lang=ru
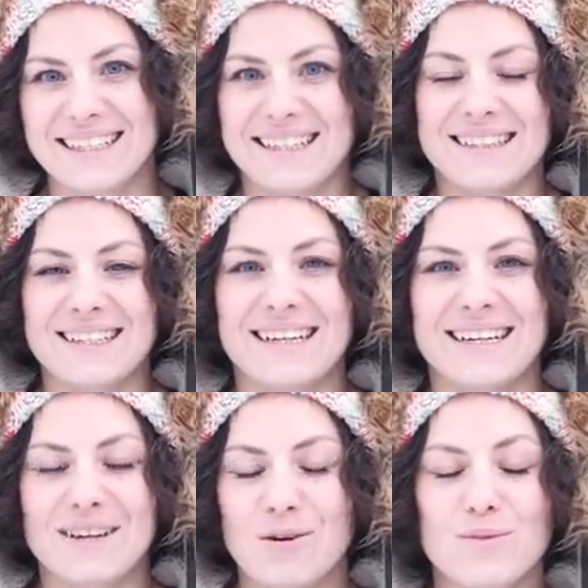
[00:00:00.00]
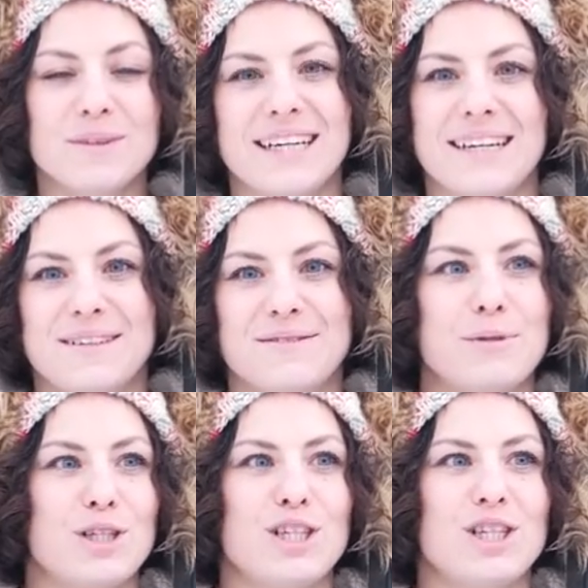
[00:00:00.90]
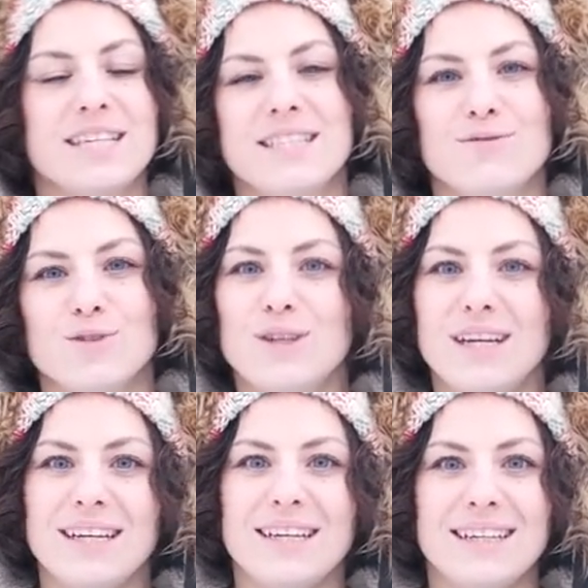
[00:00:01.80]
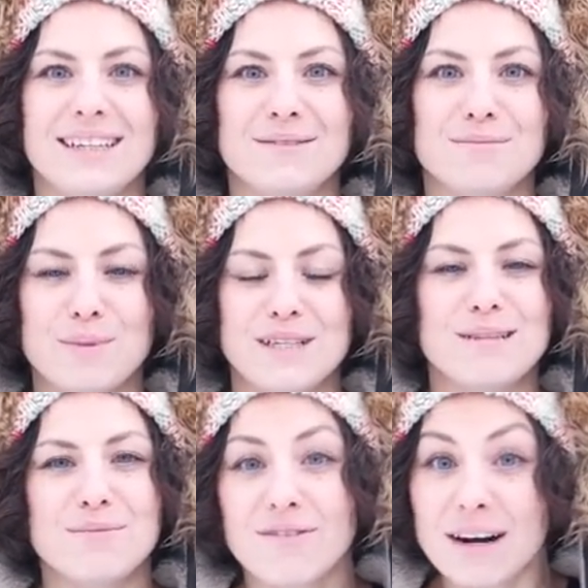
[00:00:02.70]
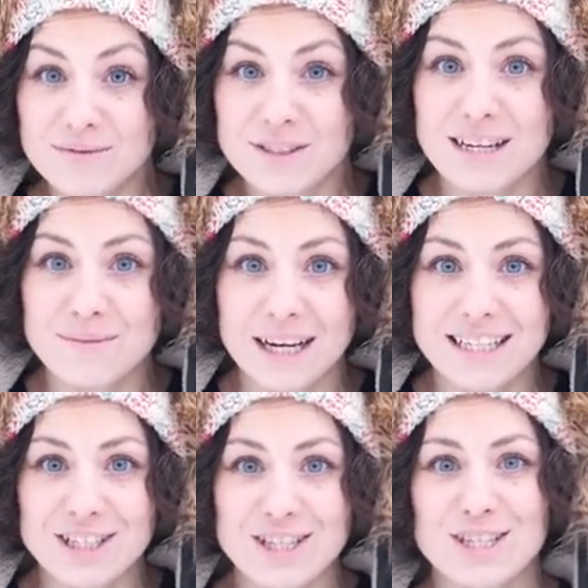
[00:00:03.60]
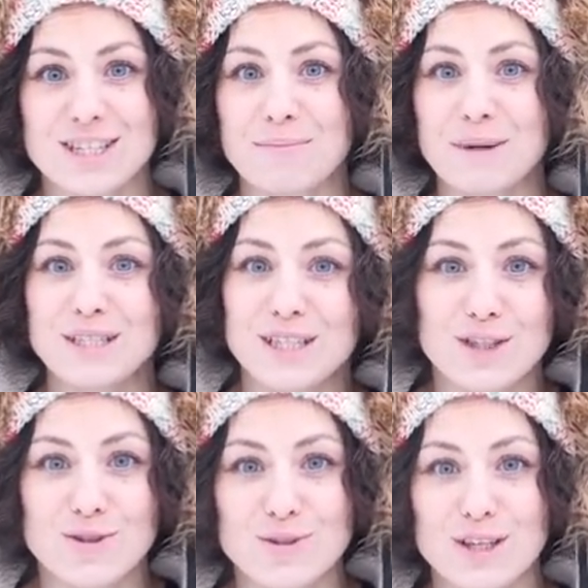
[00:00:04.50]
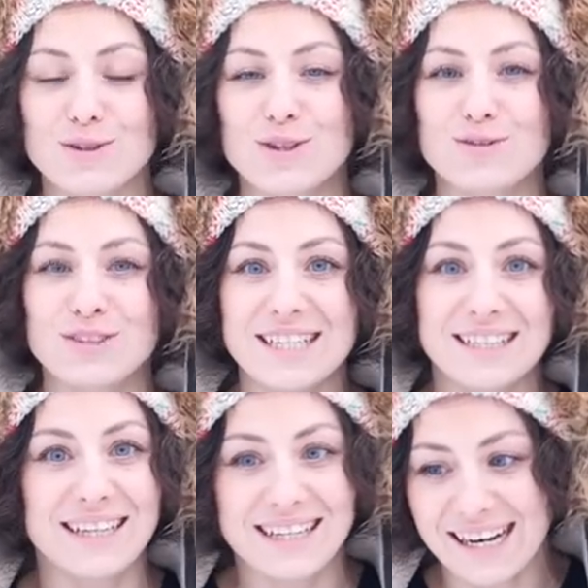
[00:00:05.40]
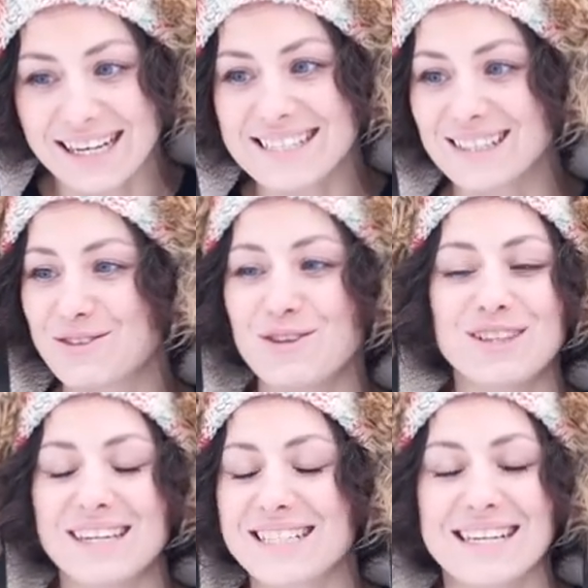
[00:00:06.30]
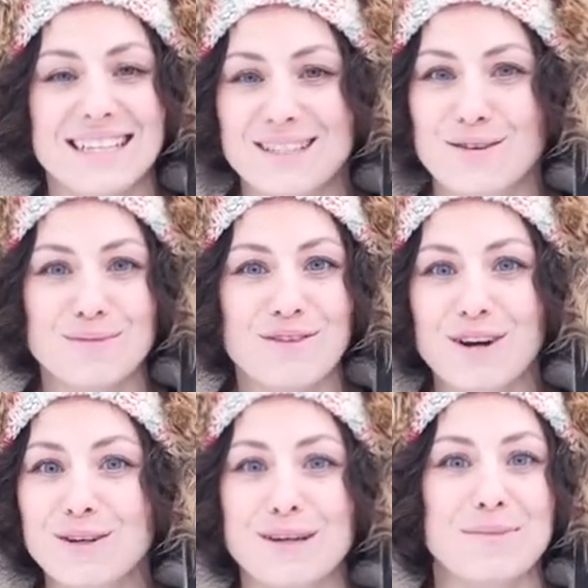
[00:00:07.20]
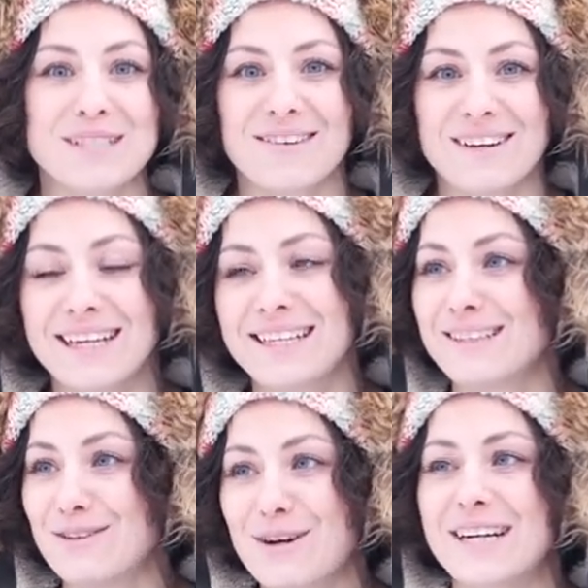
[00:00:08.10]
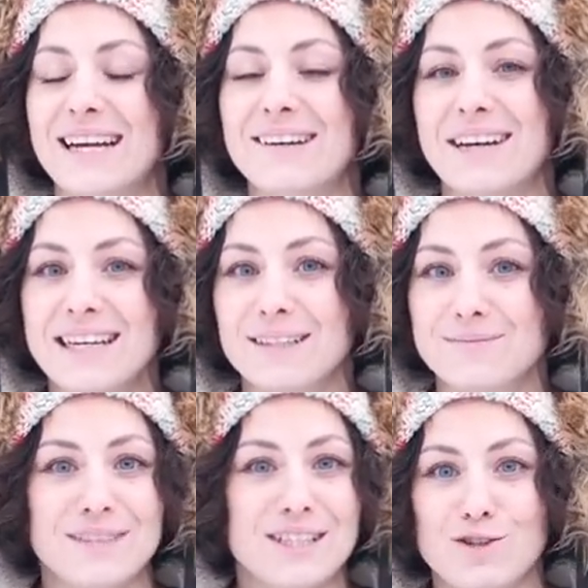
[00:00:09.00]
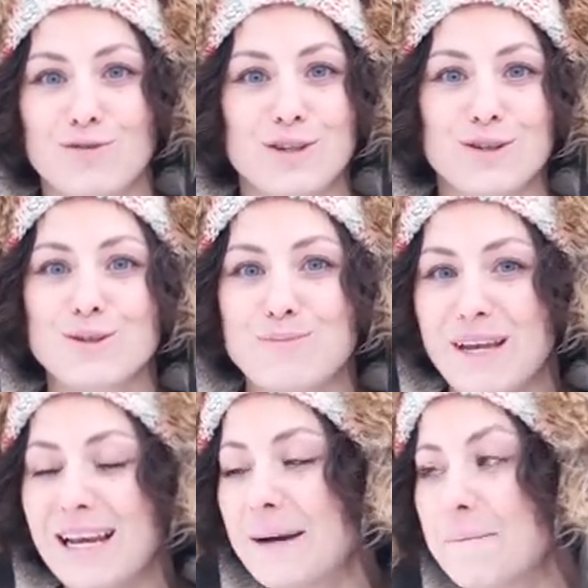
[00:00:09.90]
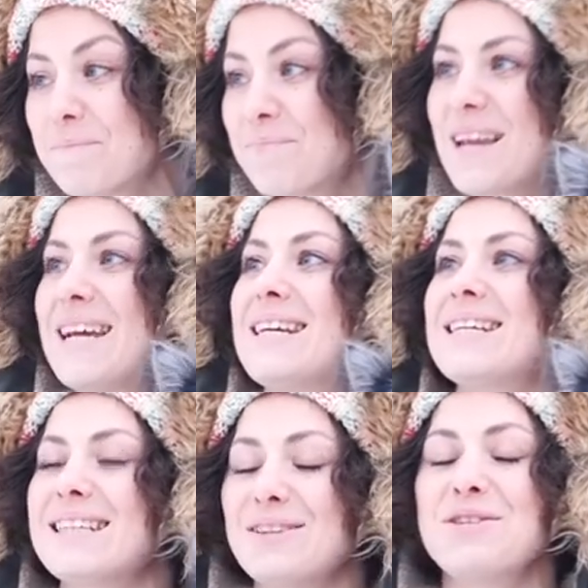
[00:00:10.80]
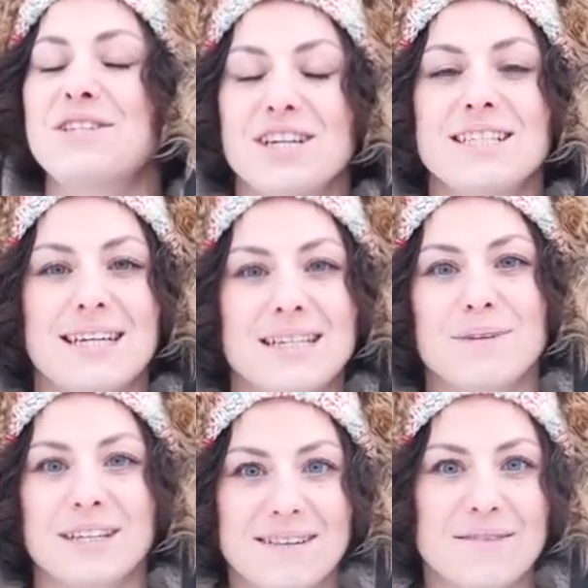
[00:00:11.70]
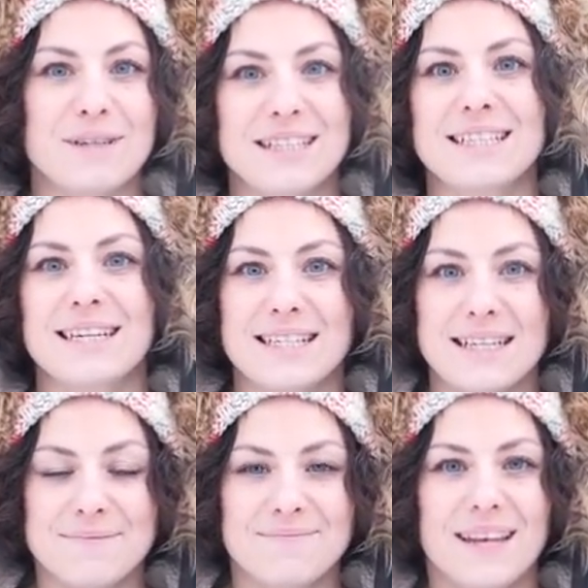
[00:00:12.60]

Это огромное вообще счастье внутри. И спасибо вам всем, конечно же, за поддержку, за то, что вы делали. Я хотела все это рассказать в своем новогоднем поздравлении, но, как я говорила, ничего не успели. Зато сейчас я смогла вам это сказать.